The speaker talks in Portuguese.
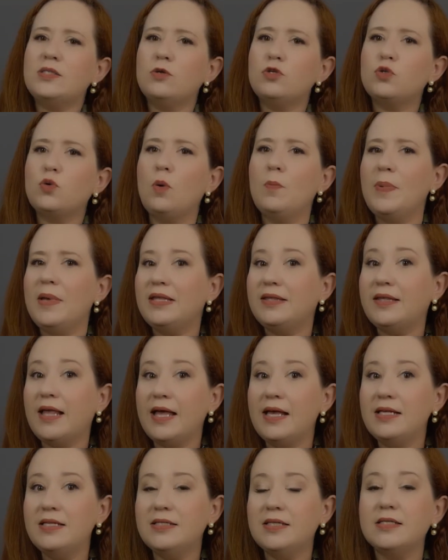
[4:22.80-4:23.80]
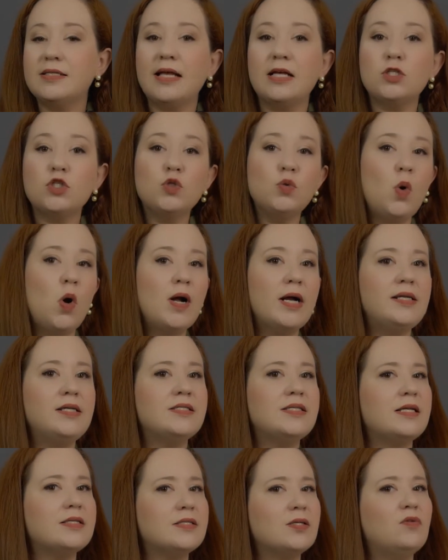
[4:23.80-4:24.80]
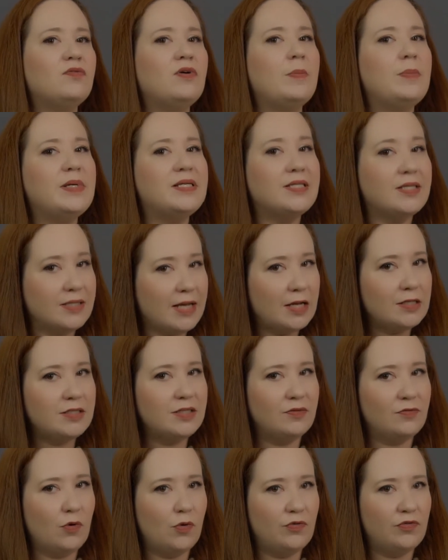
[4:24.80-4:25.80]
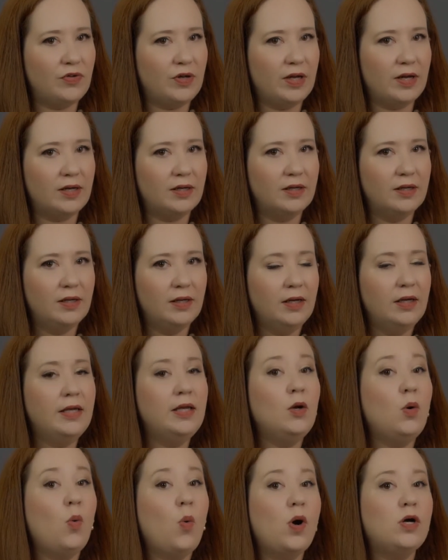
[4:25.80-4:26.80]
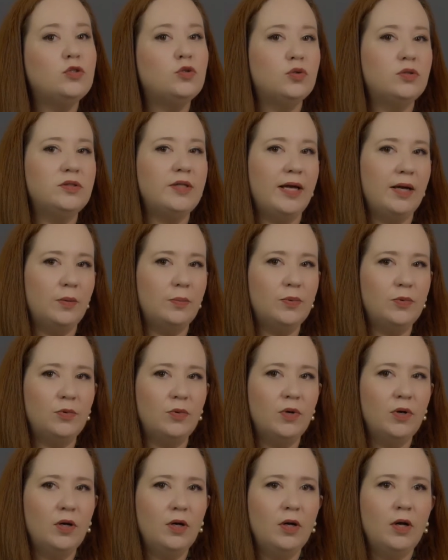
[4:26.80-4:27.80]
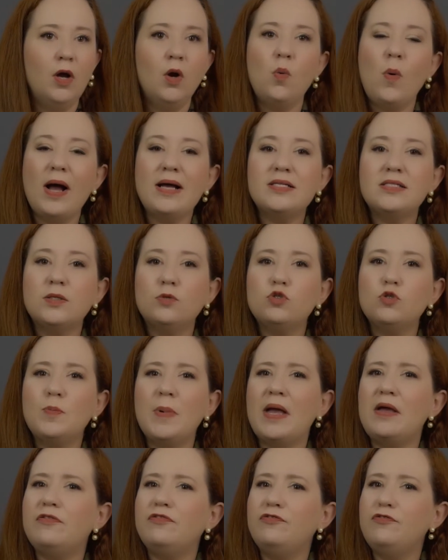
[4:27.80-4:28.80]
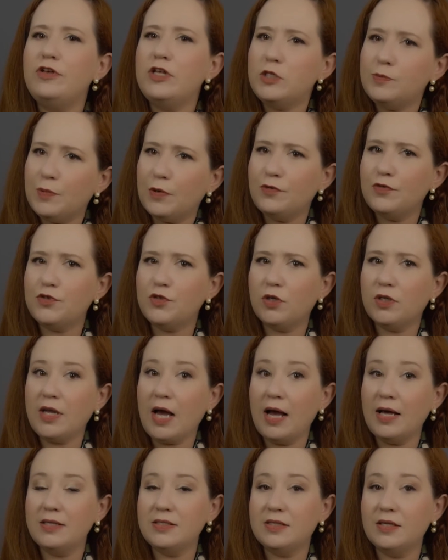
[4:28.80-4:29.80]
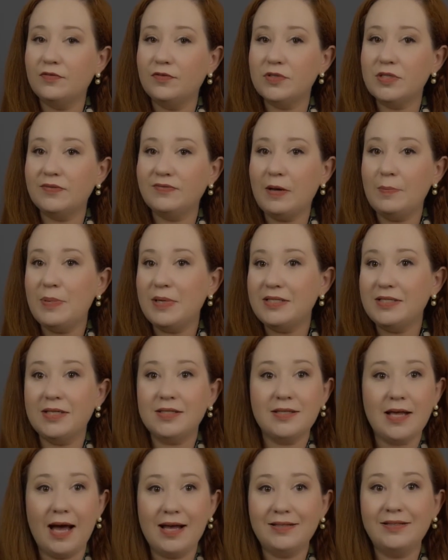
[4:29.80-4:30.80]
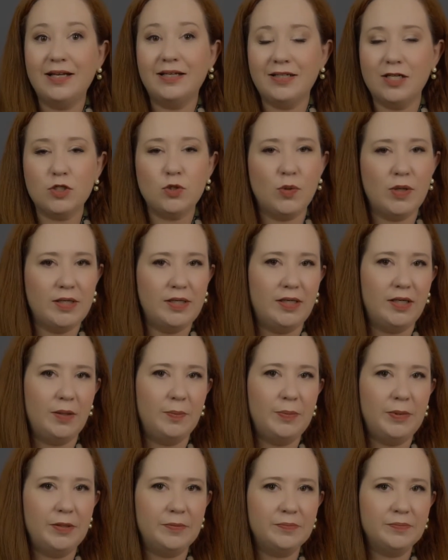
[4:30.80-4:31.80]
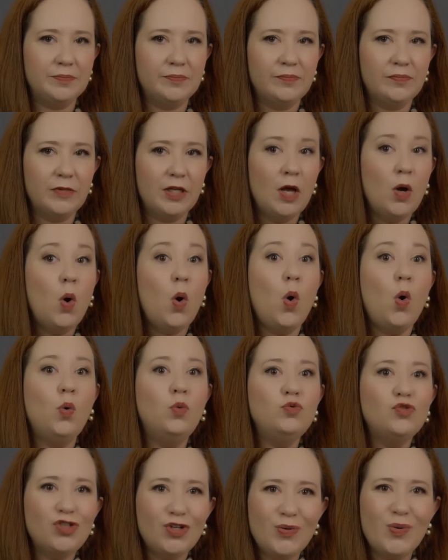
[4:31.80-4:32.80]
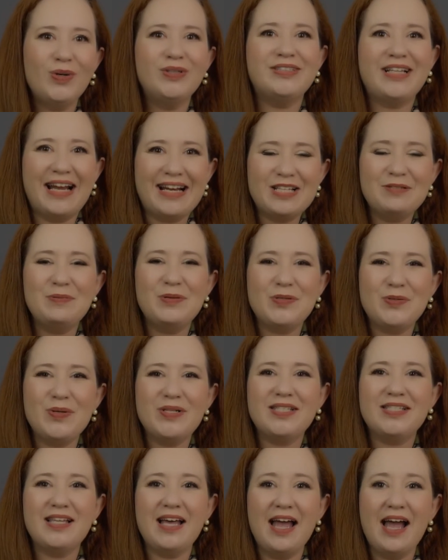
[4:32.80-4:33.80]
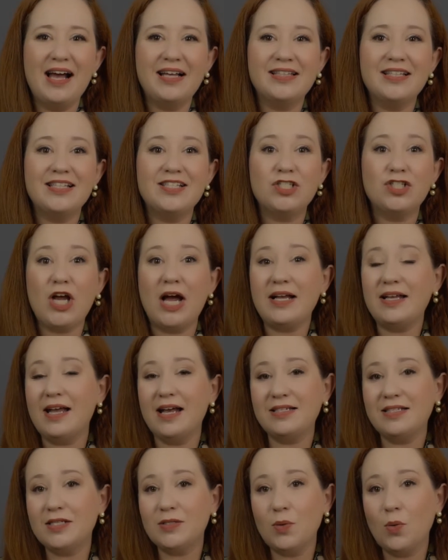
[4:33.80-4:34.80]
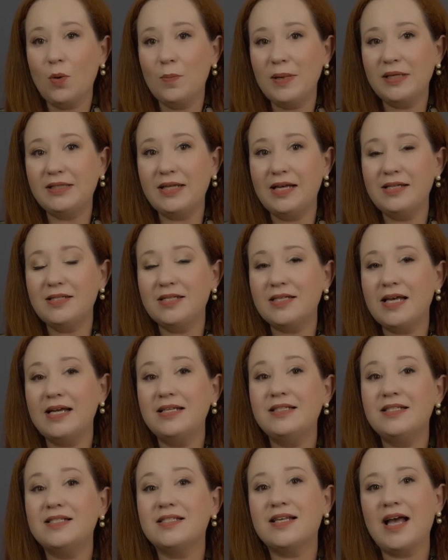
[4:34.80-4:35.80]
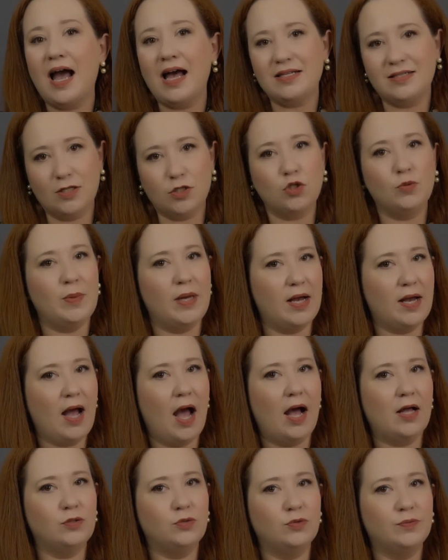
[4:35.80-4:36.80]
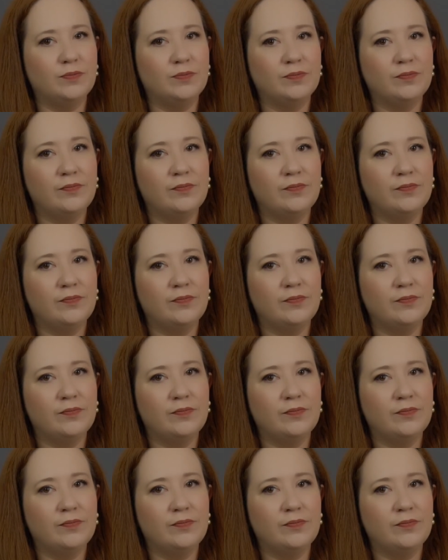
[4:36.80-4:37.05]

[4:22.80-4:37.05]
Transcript: são as competências que a sua organização vai precisar desenvolver? Em quanto tempo? Quais são os perfis profissionais que você vai precisar ter na sua equipe? Onde encontrar as pessoas certas, já que essas são competências ainda escassas no mercado?